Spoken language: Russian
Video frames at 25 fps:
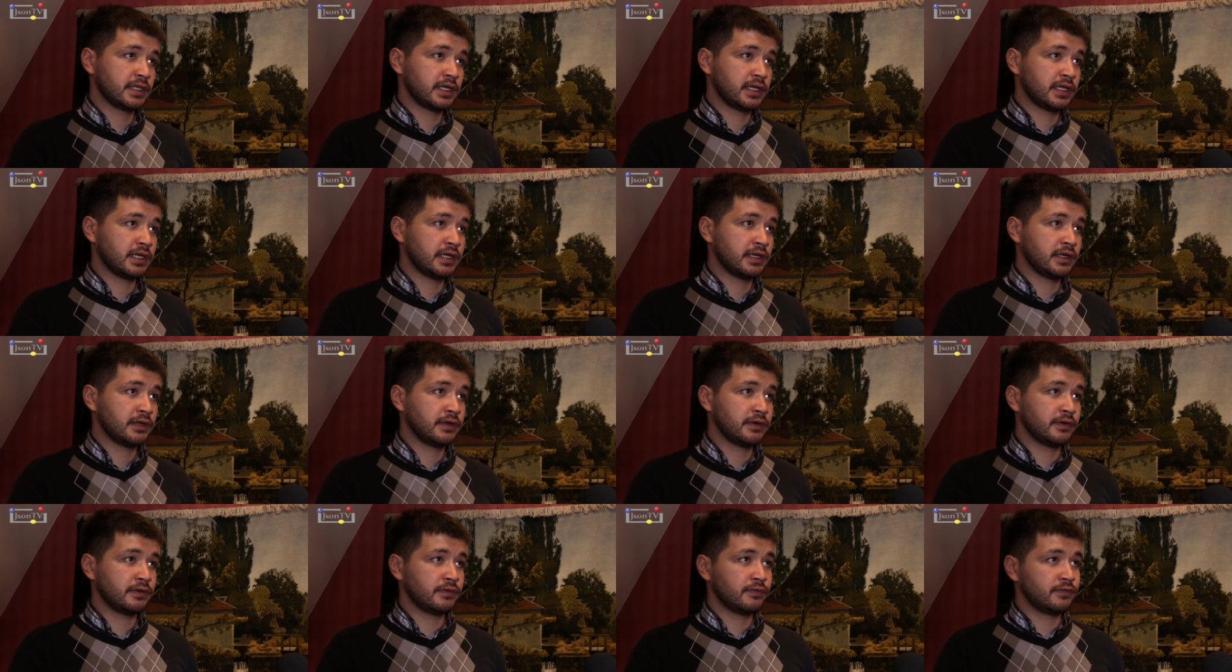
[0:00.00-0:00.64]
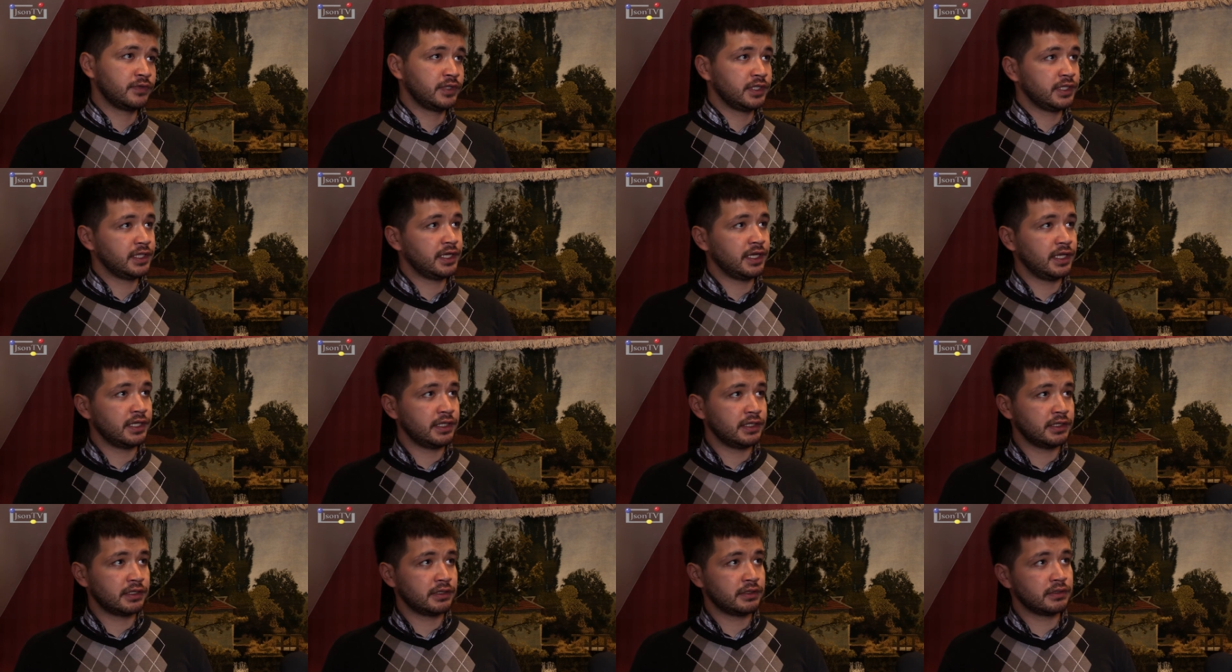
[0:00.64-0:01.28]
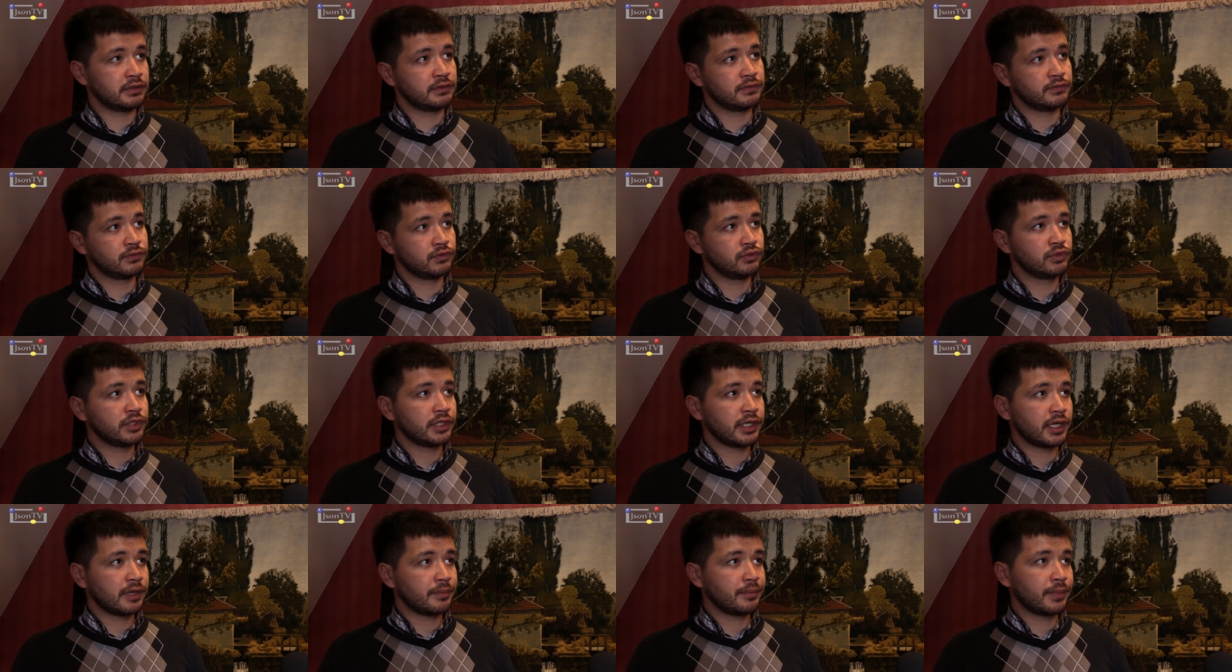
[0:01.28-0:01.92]
Угу. А внедрение
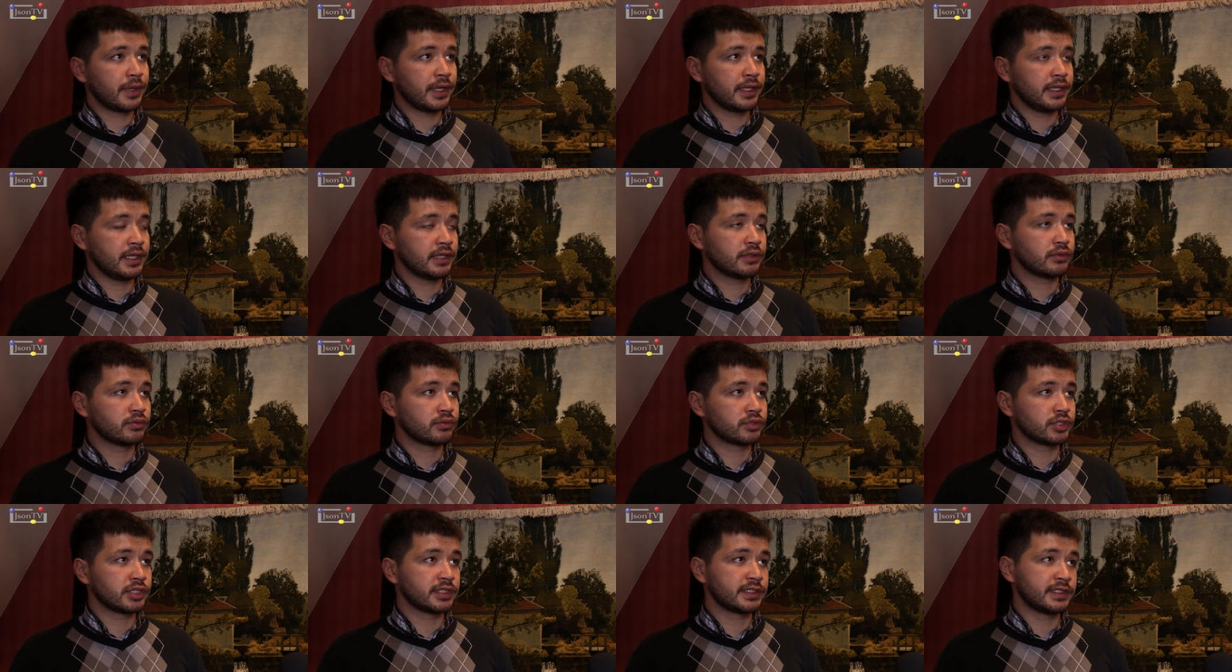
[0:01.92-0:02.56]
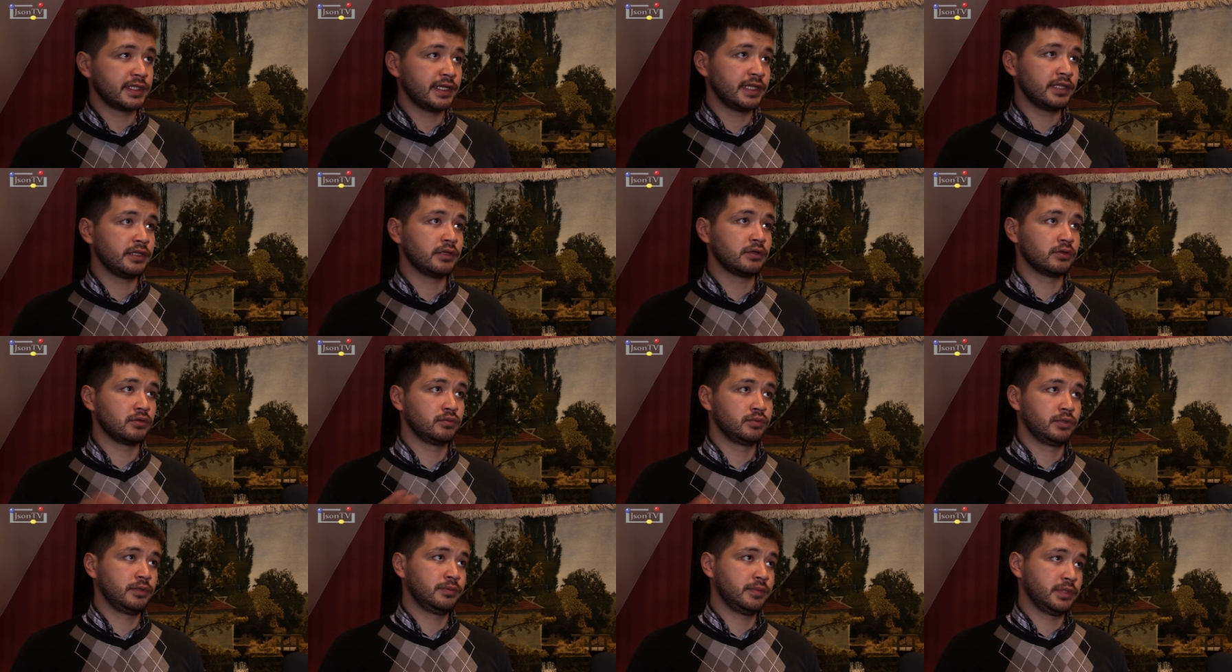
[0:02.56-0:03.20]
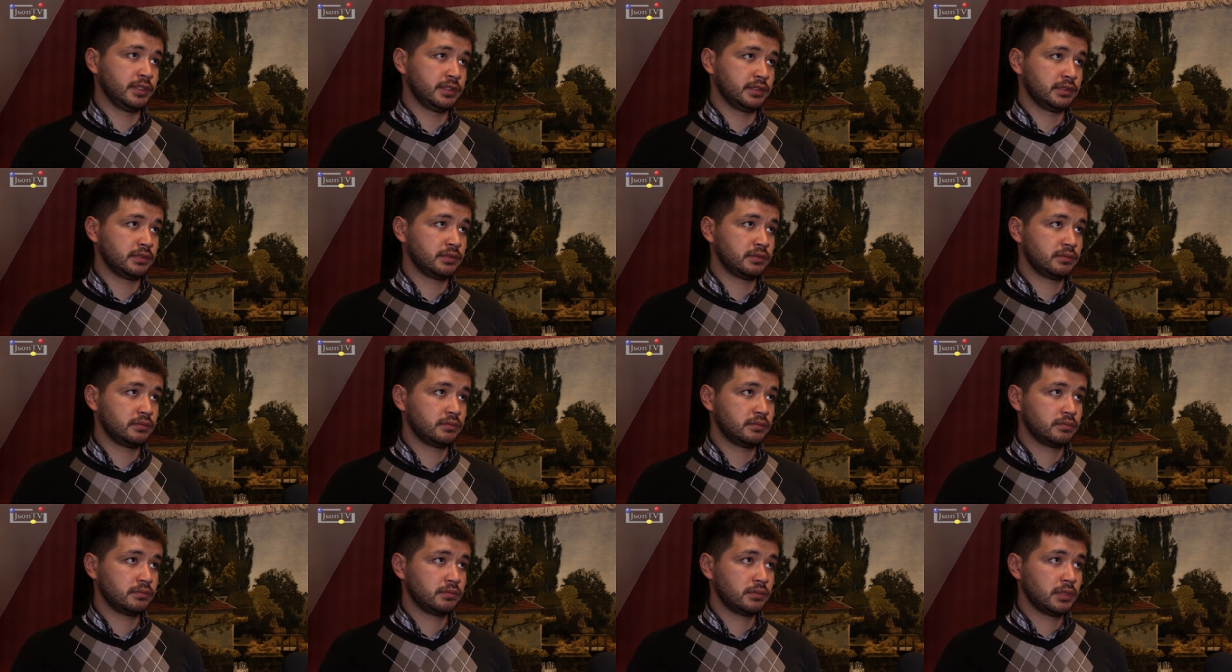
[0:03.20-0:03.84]
внутри компании – это уже средний крупный бизнес.